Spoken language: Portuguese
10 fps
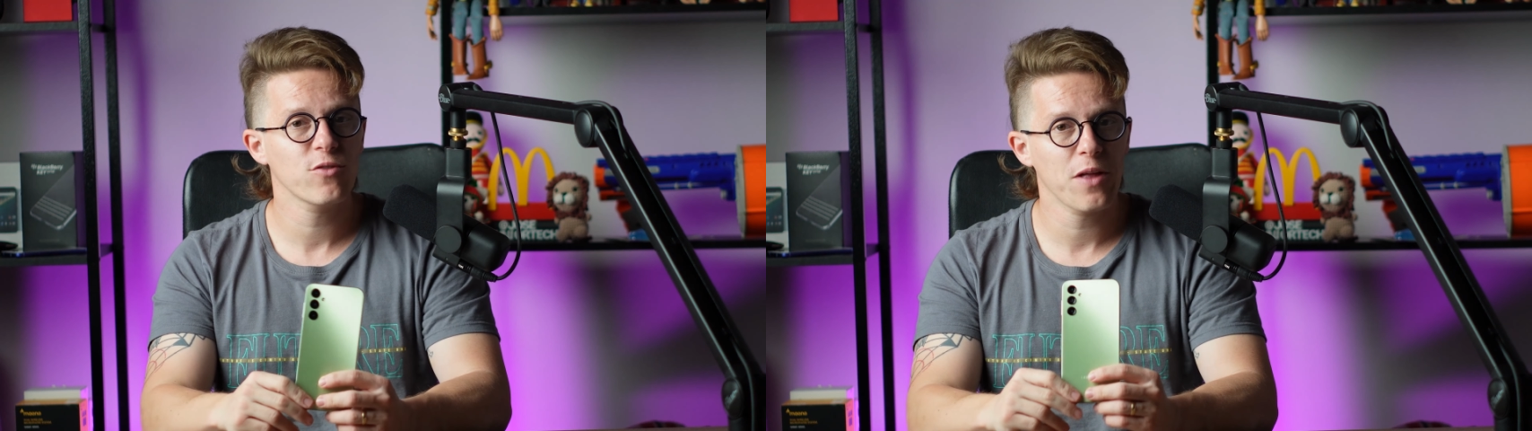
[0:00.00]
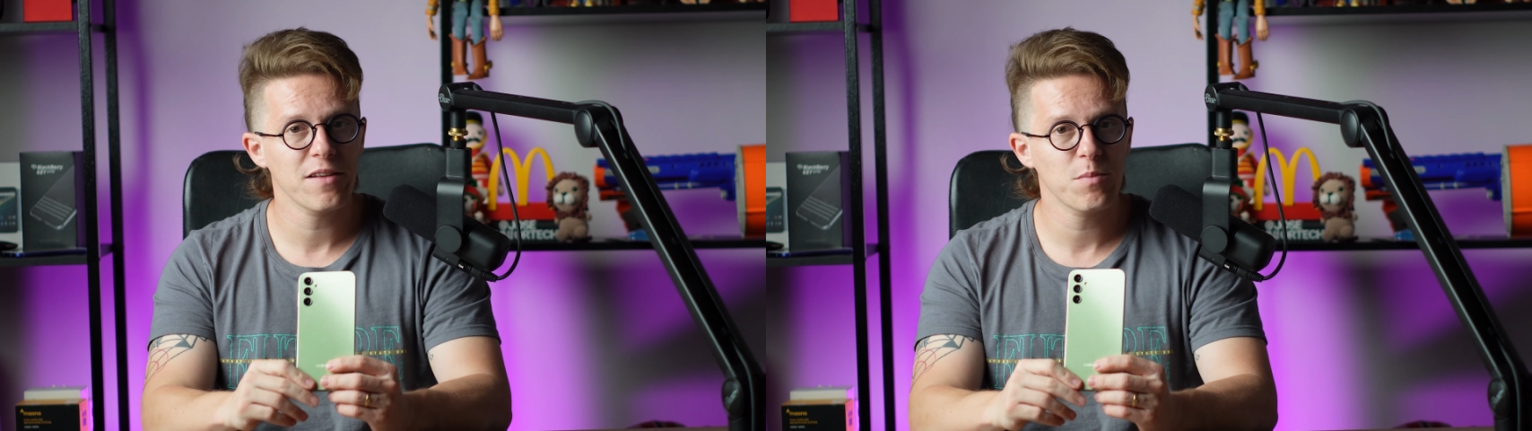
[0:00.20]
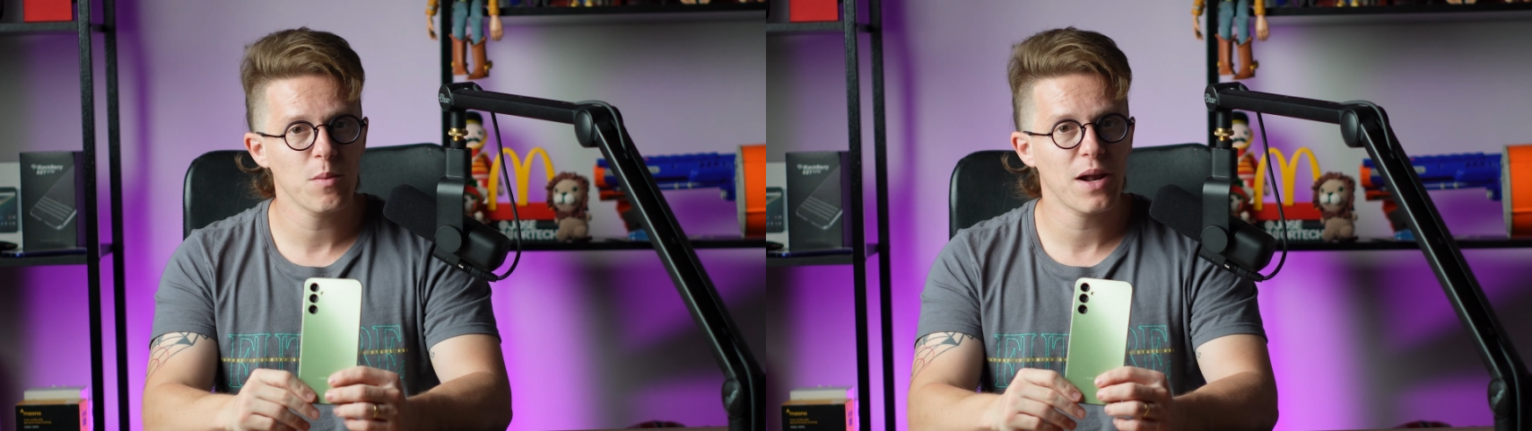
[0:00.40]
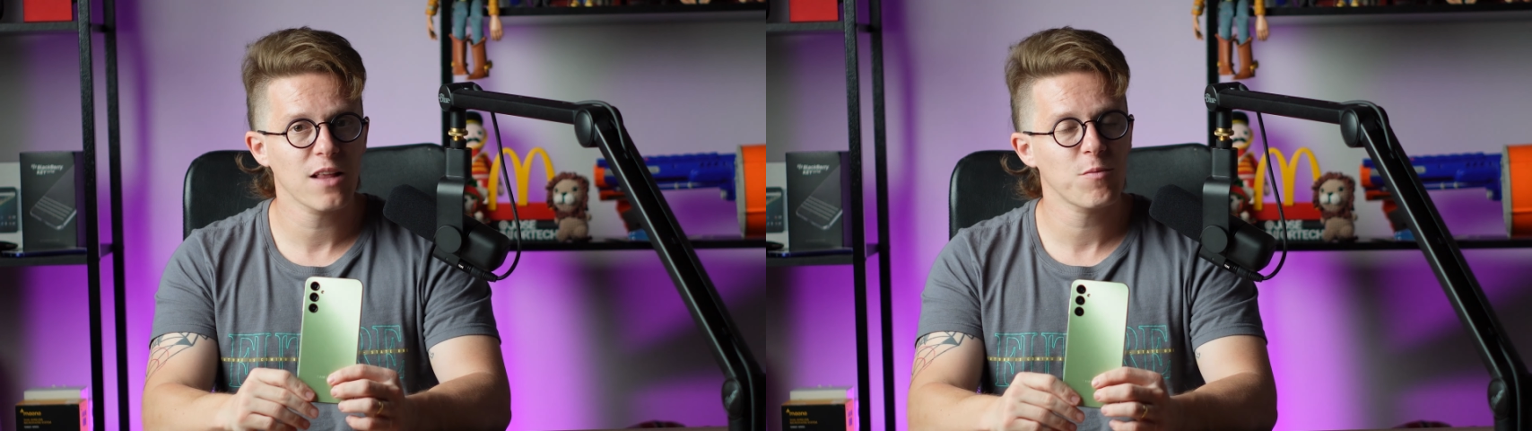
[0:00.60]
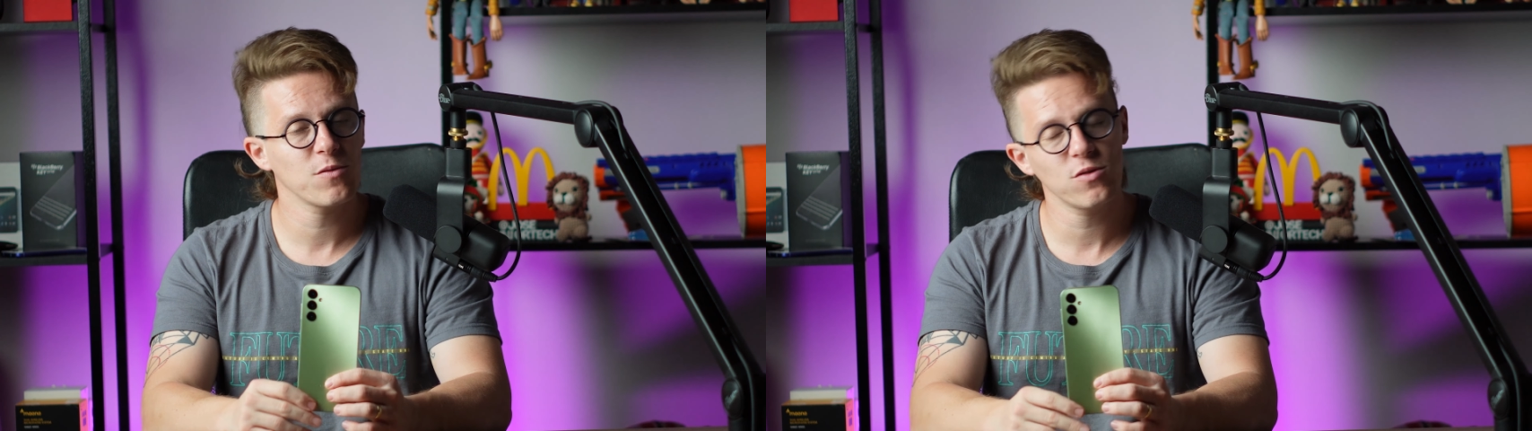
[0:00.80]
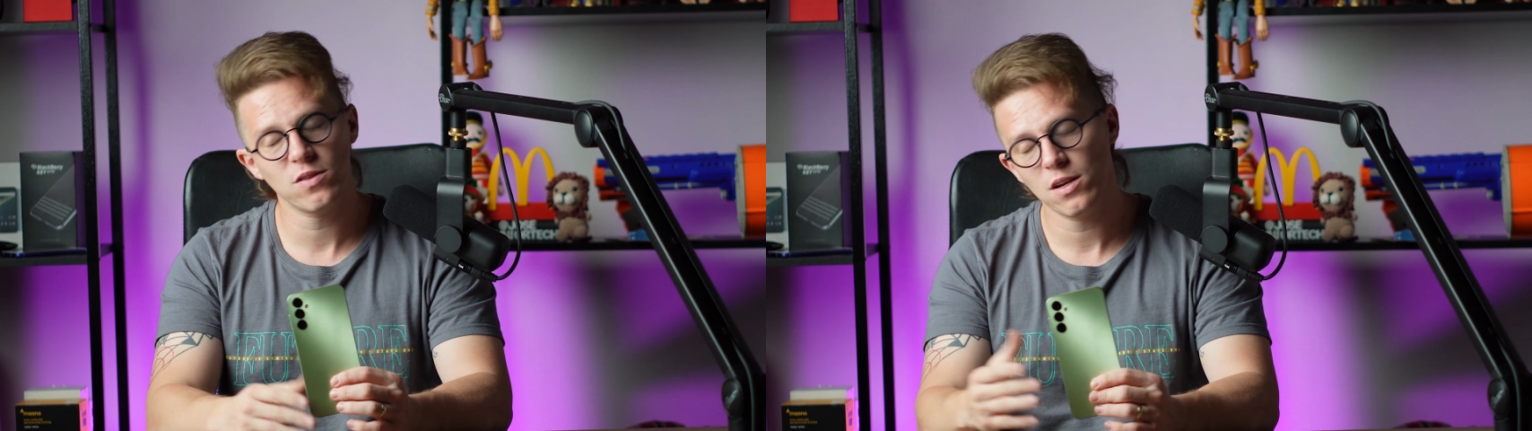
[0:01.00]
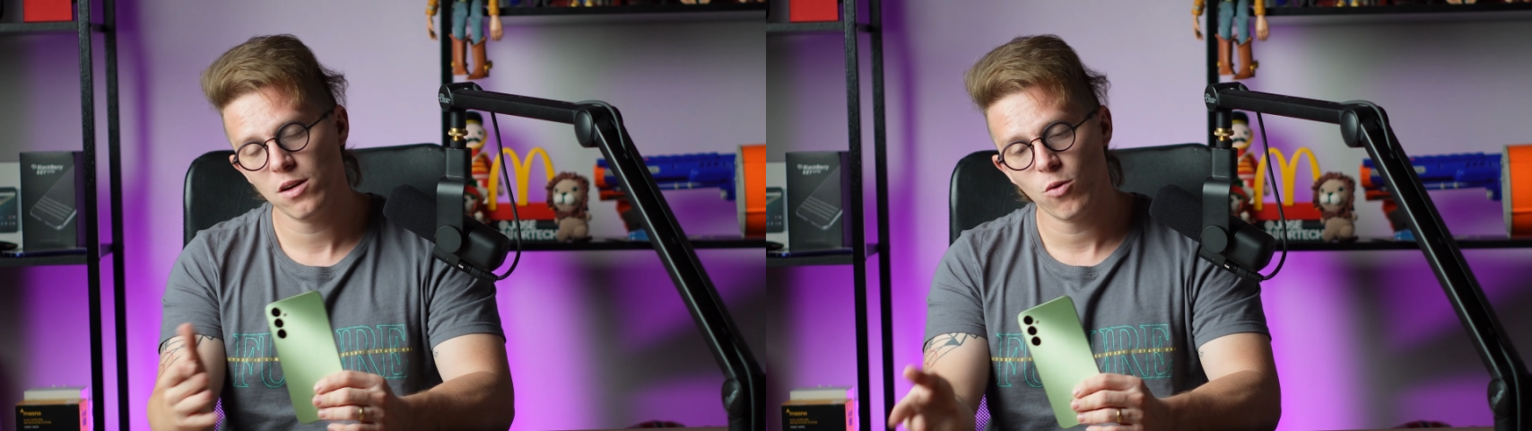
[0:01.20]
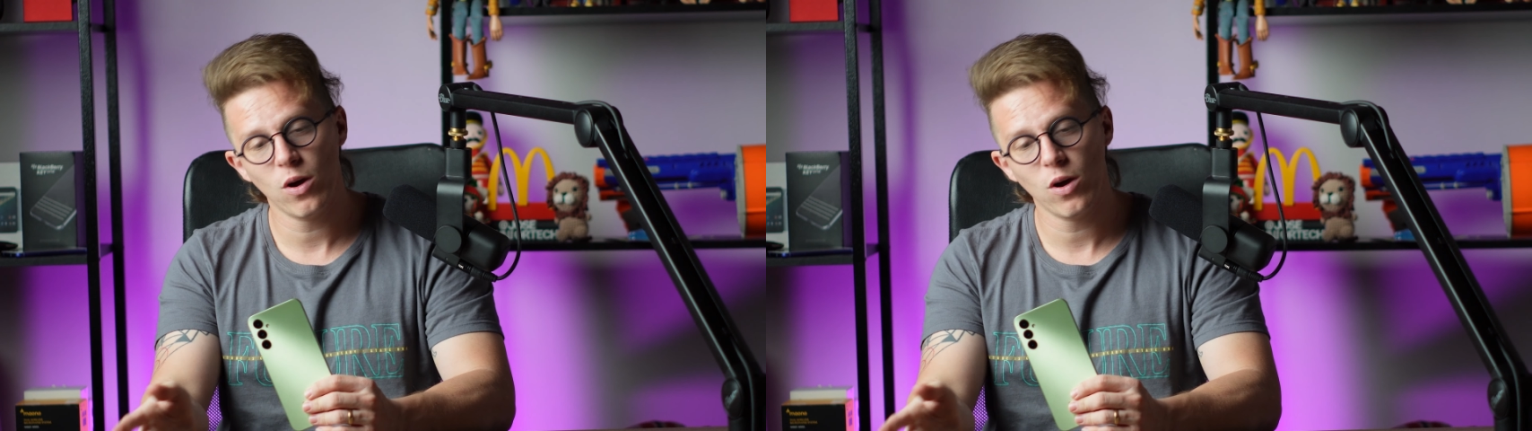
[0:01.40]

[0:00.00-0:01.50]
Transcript: de celulares bem baratos para você,